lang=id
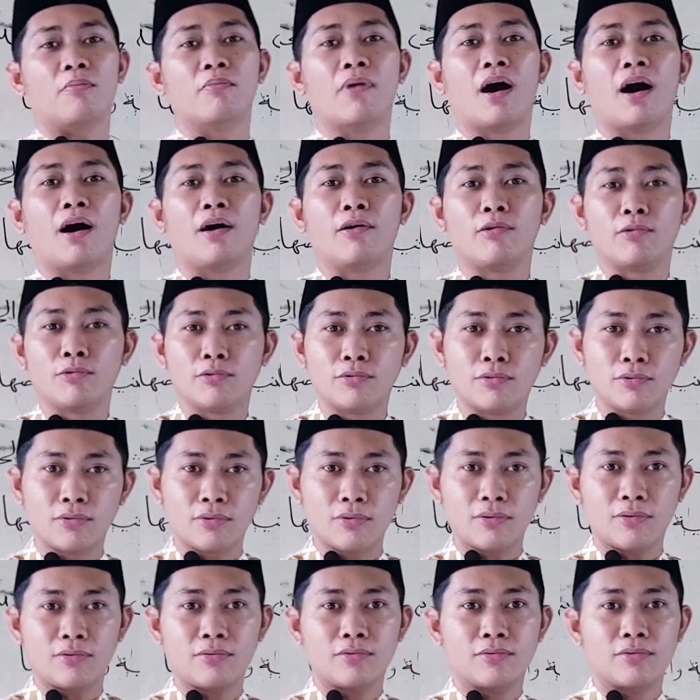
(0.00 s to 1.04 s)

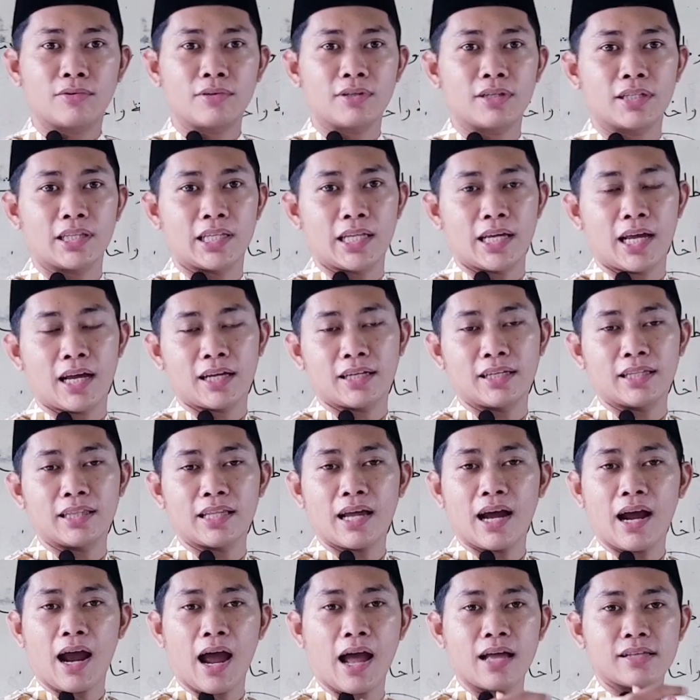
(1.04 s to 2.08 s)
bau ketika kita
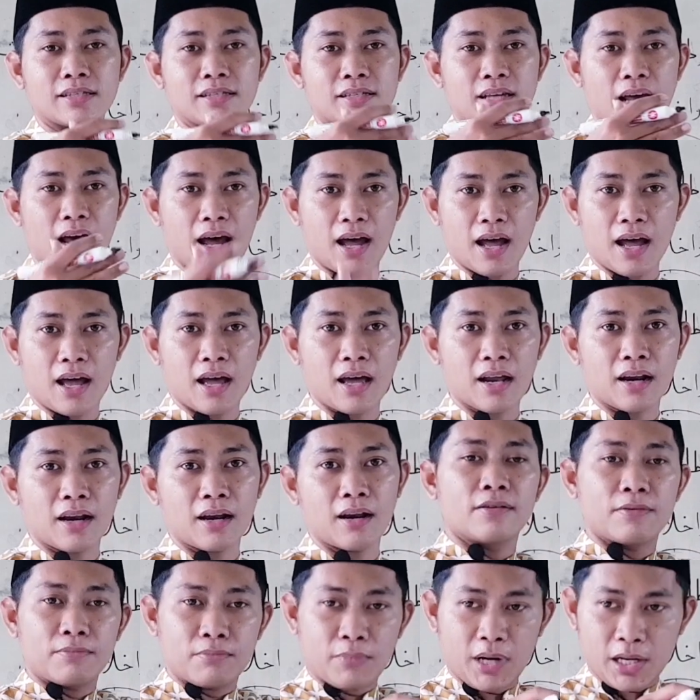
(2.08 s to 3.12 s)

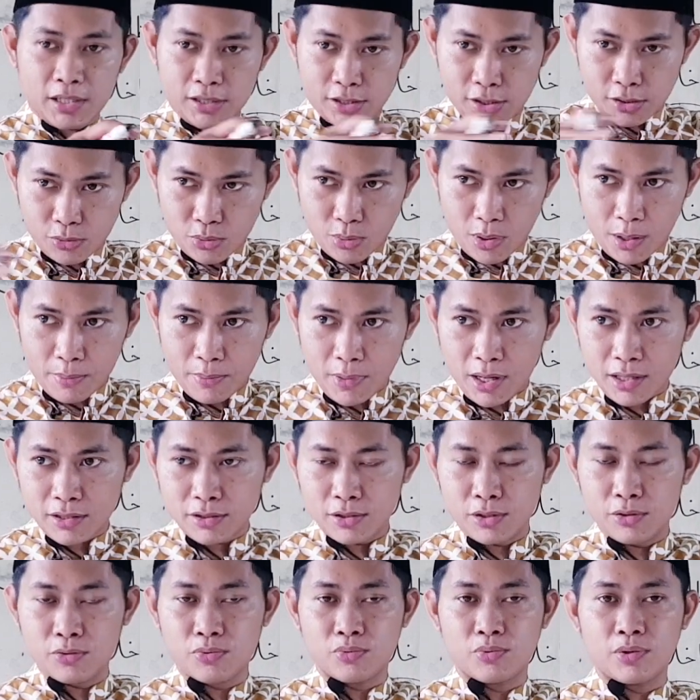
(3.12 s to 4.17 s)
ngajar,
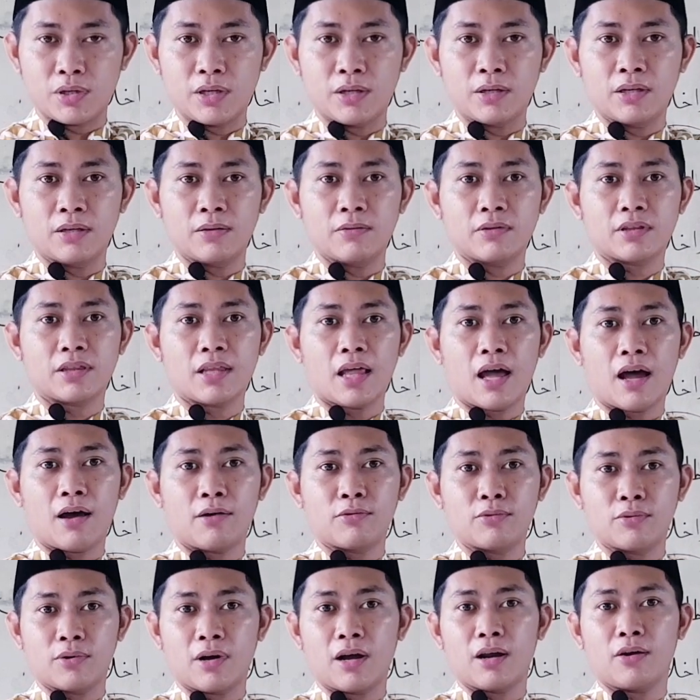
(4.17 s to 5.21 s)
mahasiswa-mahasiswi
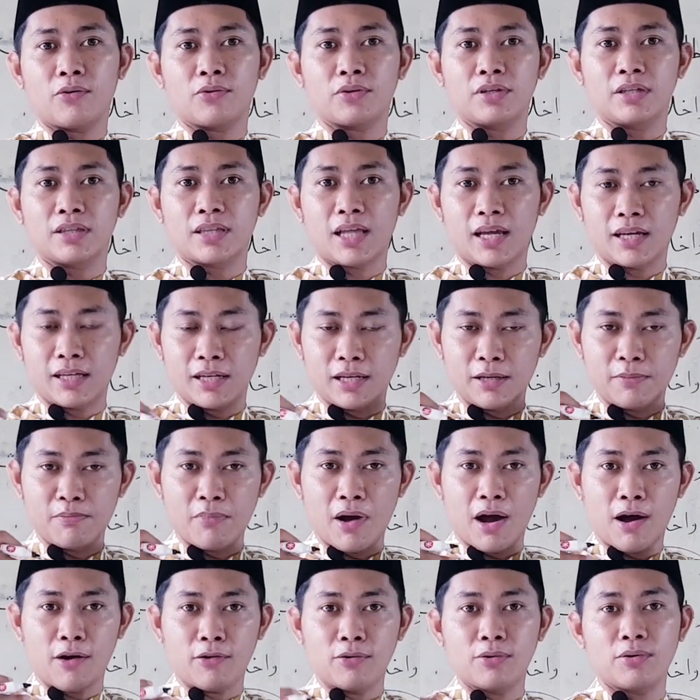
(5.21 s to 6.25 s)
tahu kalau kita ini
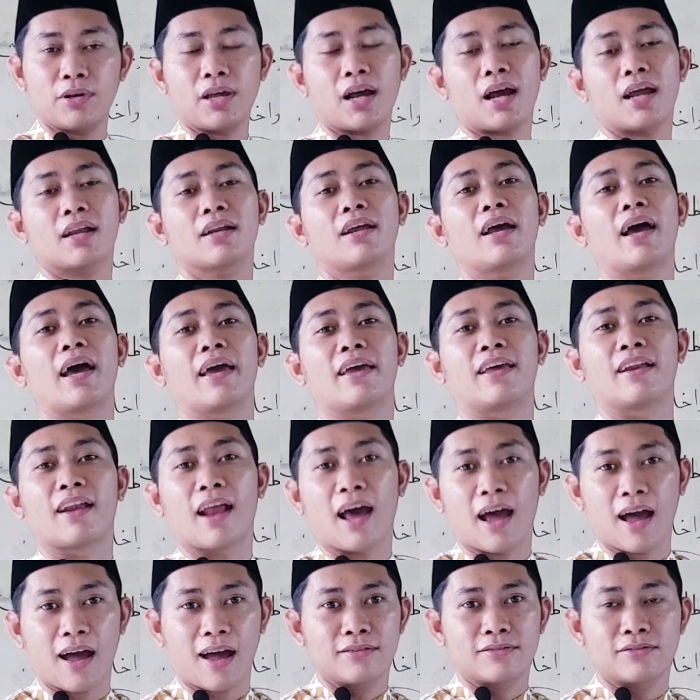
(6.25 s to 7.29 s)
bau ya kan nggak
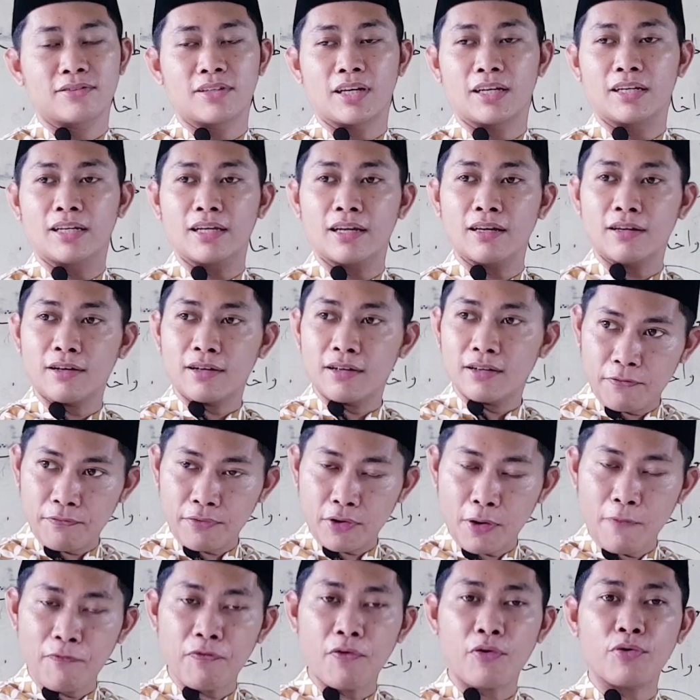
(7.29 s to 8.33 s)
enak. Jadi
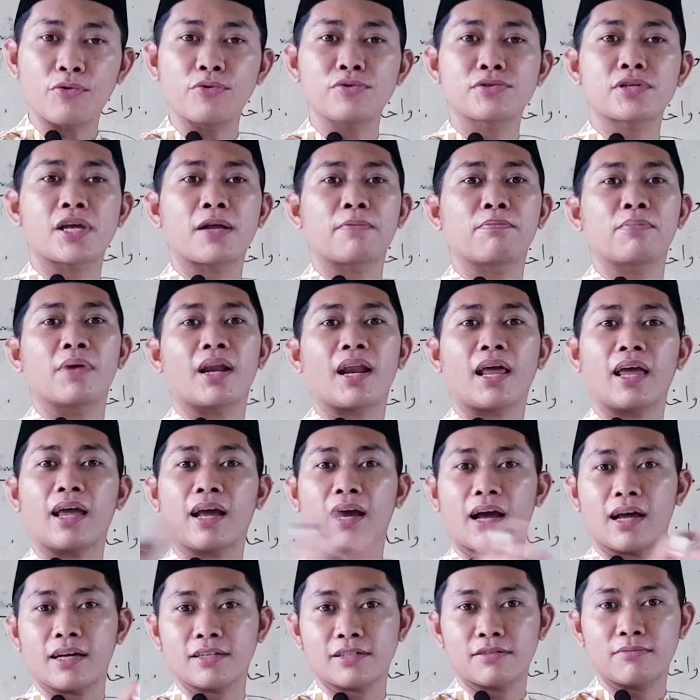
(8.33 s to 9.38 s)
kefokusan
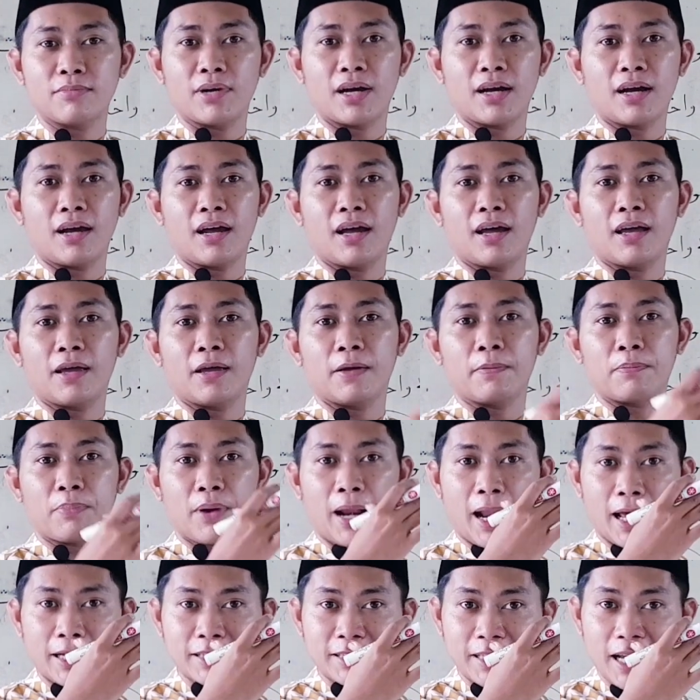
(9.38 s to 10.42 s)
mereka sebagai
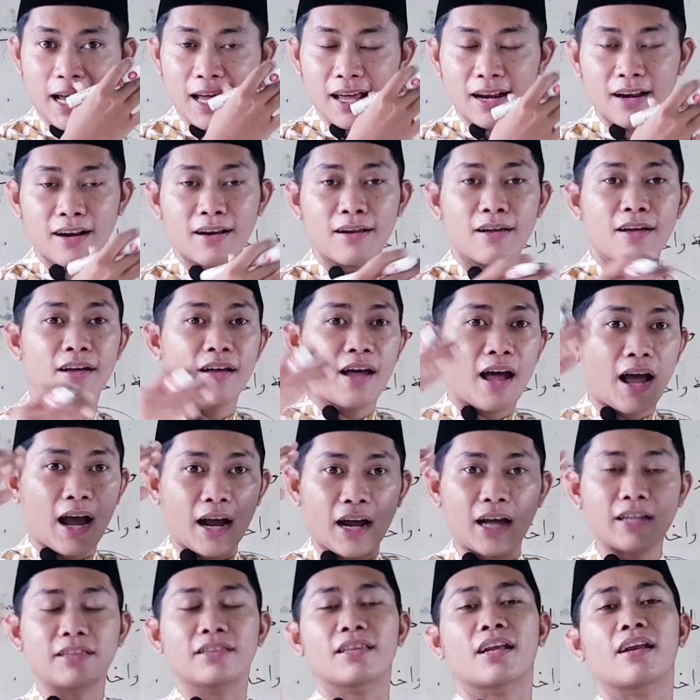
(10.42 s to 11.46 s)
pelajar
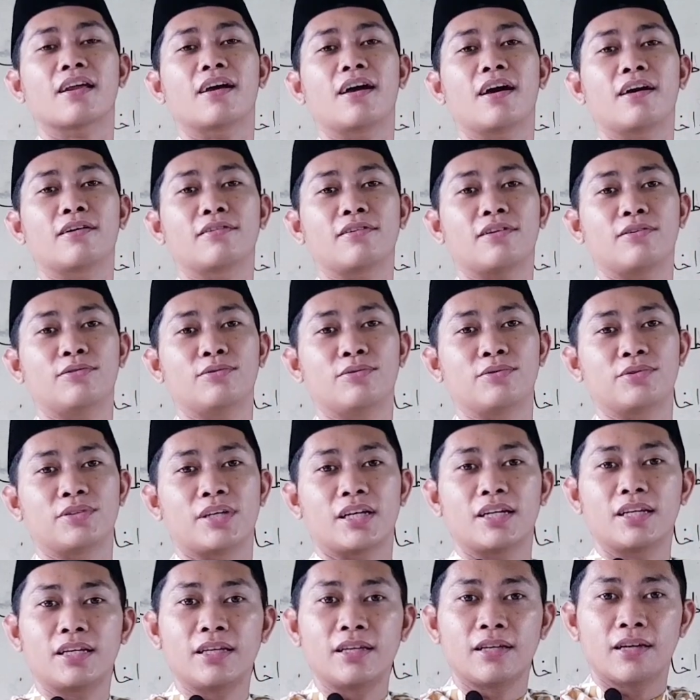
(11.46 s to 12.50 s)
akan terganggu.
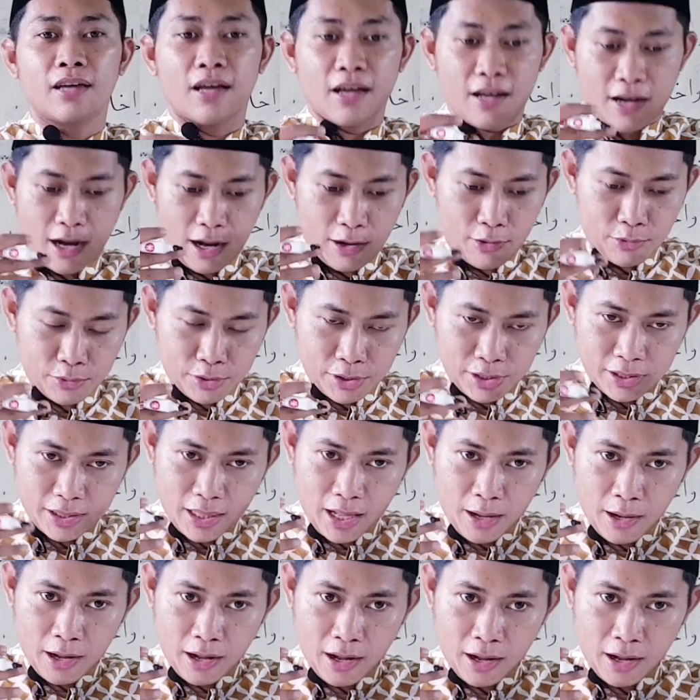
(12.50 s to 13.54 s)
Jadi kalau kita